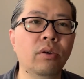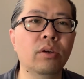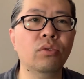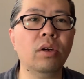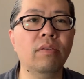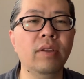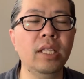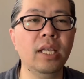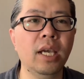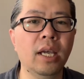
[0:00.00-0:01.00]
有人说是飞
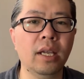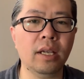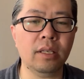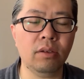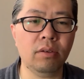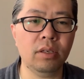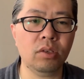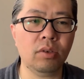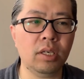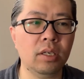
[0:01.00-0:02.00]
碟啊，有人
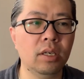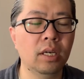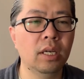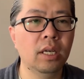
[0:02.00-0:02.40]
说是